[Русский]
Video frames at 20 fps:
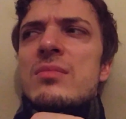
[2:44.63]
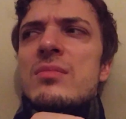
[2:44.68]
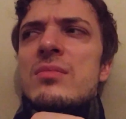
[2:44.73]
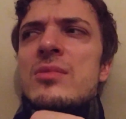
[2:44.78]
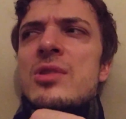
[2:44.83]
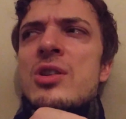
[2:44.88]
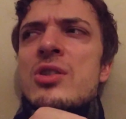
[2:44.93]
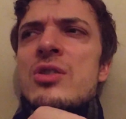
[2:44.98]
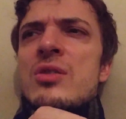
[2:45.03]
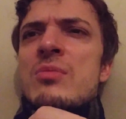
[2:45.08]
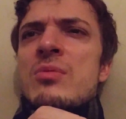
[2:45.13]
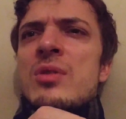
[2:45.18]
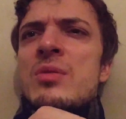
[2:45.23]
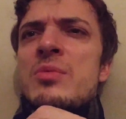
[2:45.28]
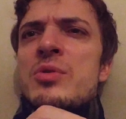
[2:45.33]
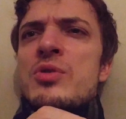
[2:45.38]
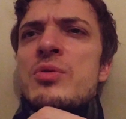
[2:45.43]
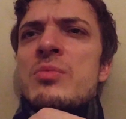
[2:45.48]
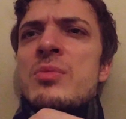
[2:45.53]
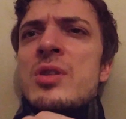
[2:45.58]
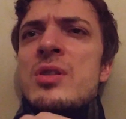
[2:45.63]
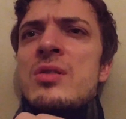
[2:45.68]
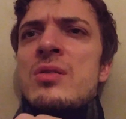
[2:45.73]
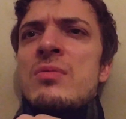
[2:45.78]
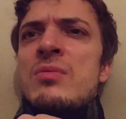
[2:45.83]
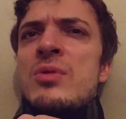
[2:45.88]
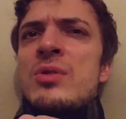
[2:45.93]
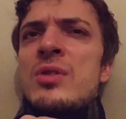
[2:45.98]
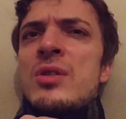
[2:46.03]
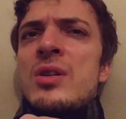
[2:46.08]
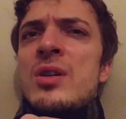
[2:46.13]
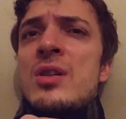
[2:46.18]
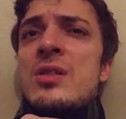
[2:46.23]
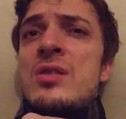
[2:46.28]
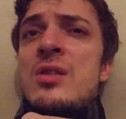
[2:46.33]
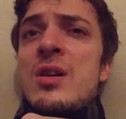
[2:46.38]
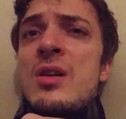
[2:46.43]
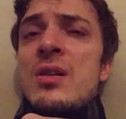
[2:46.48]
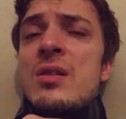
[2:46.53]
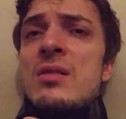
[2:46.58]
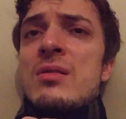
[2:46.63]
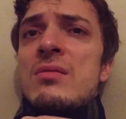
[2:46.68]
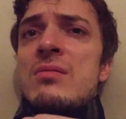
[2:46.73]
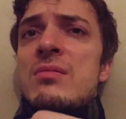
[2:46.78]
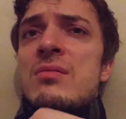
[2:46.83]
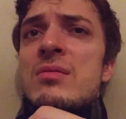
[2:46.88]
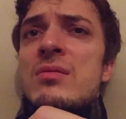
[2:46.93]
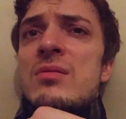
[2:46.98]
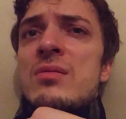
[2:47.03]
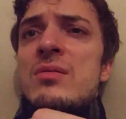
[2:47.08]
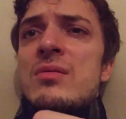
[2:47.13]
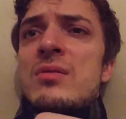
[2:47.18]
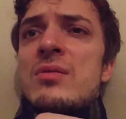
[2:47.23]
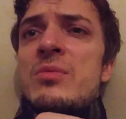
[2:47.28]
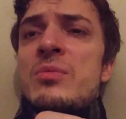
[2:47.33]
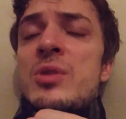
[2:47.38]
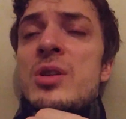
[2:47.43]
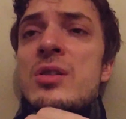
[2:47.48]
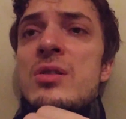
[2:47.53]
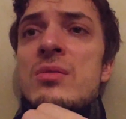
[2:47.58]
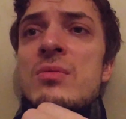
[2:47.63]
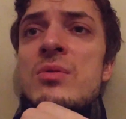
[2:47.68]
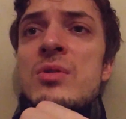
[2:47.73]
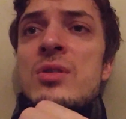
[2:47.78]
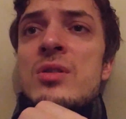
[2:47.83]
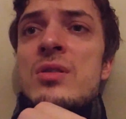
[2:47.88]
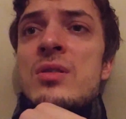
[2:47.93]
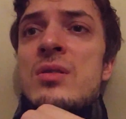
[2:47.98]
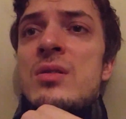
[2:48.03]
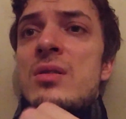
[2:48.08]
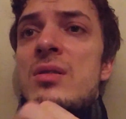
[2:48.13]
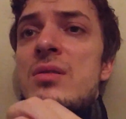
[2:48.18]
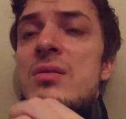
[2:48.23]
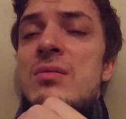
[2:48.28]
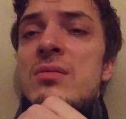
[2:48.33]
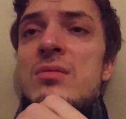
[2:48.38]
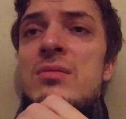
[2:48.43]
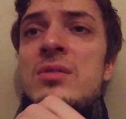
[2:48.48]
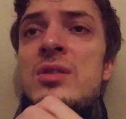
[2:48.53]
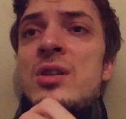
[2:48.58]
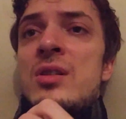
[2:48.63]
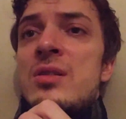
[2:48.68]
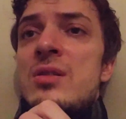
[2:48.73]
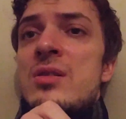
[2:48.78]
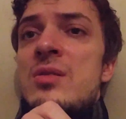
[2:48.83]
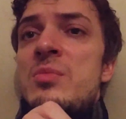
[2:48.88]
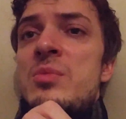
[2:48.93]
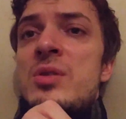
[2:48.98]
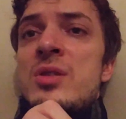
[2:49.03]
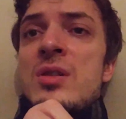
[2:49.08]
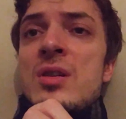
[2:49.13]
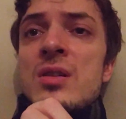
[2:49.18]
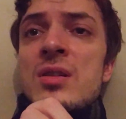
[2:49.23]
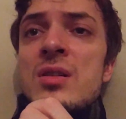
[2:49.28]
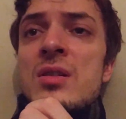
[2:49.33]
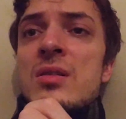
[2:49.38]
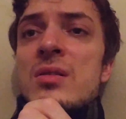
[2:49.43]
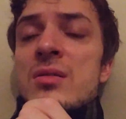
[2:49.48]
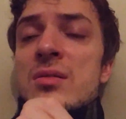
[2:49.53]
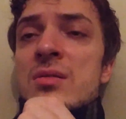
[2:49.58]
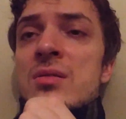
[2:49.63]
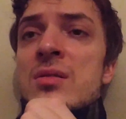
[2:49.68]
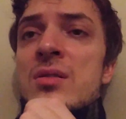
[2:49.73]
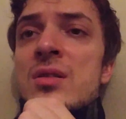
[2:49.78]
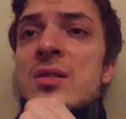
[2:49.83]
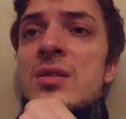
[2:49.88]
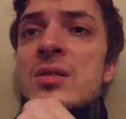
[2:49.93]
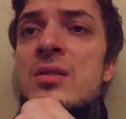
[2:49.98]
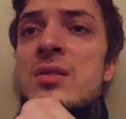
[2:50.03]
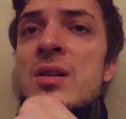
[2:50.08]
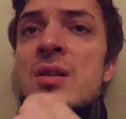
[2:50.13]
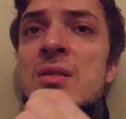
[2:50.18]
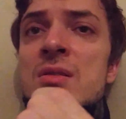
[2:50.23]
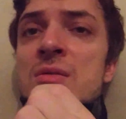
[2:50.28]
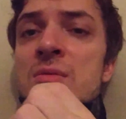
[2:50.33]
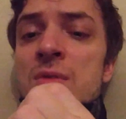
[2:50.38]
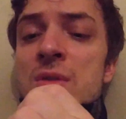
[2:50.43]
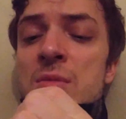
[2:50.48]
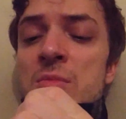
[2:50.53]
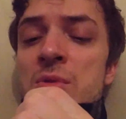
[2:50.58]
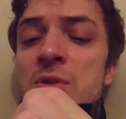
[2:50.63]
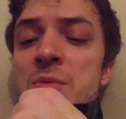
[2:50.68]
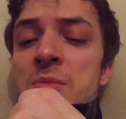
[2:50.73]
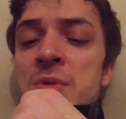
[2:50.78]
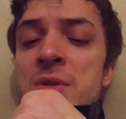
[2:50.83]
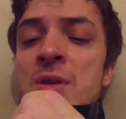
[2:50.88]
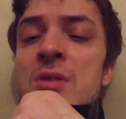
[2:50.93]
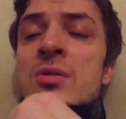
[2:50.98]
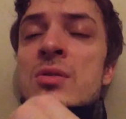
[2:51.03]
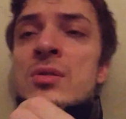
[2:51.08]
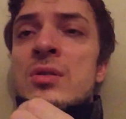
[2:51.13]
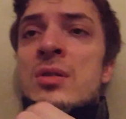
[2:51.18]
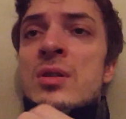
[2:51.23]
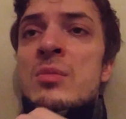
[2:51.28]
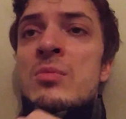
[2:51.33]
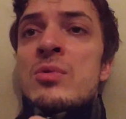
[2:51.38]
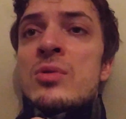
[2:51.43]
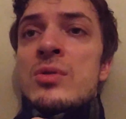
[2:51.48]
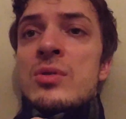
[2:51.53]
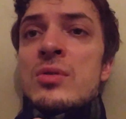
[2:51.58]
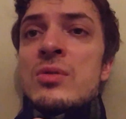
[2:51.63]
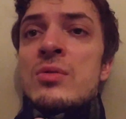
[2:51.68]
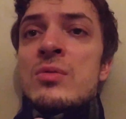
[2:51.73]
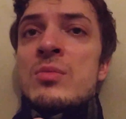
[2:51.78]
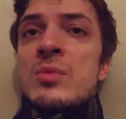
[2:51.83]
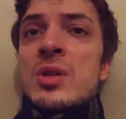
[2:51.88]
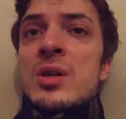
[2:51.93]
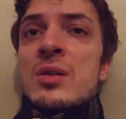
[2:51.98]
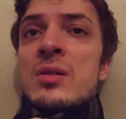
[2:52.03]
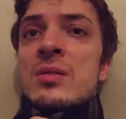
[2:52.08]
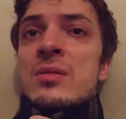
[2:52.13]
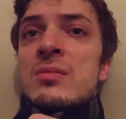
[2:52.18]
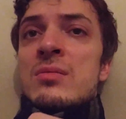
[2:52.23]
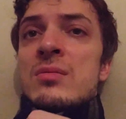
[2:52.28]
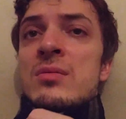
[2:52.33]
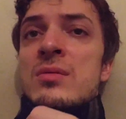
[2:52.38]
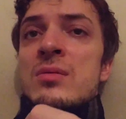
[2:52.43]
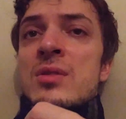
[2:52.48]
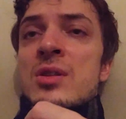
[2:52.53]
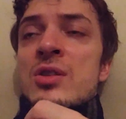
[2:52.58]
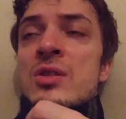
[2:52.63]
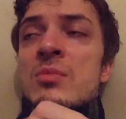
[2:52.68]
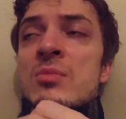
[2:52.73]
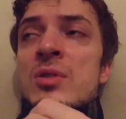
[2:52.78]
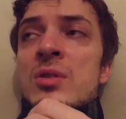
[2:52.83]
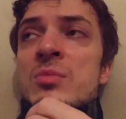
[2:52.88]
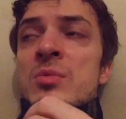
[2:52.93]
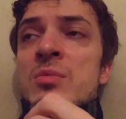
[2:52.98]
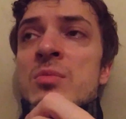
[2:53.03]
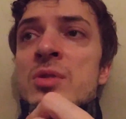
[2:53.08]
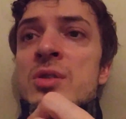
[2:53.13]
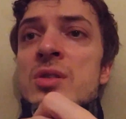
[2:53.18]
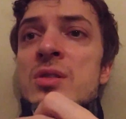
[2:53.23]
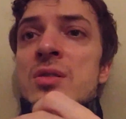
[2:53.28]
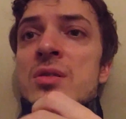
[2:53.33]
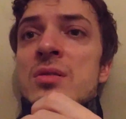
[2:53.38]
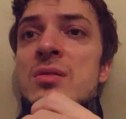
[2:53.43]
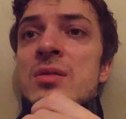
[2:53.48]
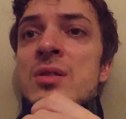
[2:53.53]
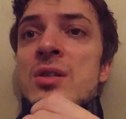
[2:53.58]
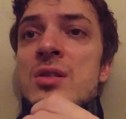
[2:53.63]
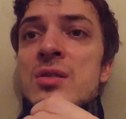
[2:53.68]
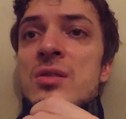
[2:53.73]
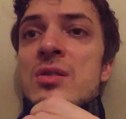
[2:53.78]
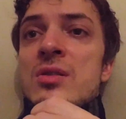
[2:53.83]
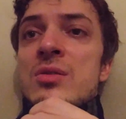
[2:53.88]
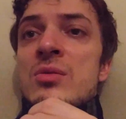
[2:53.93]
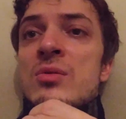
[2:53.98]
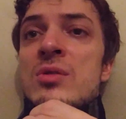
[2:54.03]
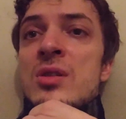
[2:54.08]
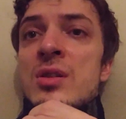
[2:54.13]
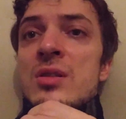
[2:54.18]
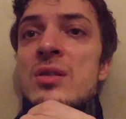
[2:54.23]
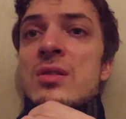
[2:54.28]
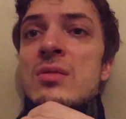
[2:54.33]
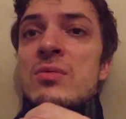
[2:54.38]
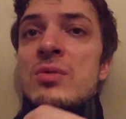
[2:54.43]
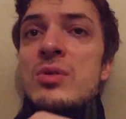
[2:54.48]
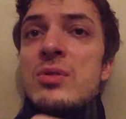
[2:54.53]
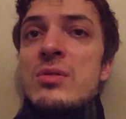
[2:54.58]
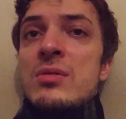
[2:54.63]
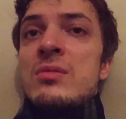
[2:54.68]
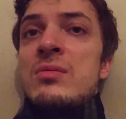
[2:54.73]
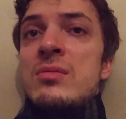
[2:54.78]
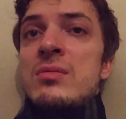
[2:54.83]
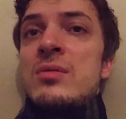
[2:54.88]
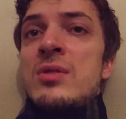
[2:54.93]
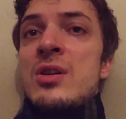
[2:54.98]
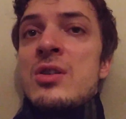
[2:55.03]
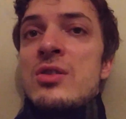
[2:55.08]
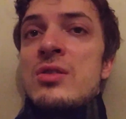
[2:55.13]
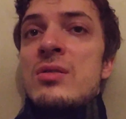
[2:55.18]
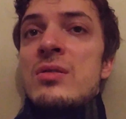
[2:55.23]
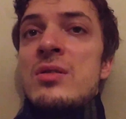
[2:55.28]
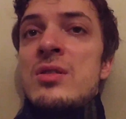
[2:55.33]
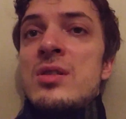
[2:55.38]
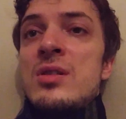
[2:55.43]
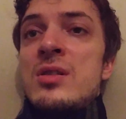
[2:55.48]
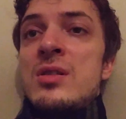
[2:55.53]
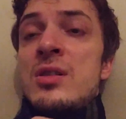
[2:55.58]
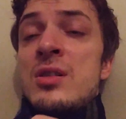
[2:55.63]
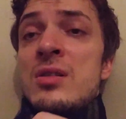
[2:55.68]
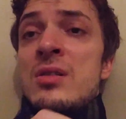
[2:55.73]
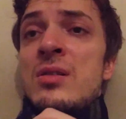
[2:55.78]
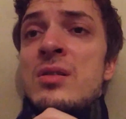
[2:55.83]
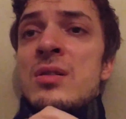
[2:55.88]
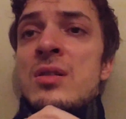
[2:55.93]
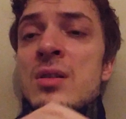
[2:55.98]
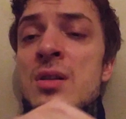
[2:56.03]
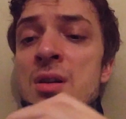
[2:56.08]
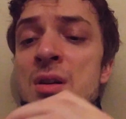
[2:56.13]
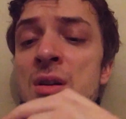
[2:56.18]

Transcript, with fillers: должны были быть у меня сегодня, хотя у меня сегодня нет расписания. Я сегодня по расписанию не работаю. У меня должны были бы быть экстра студенты. Вот я же ассистент –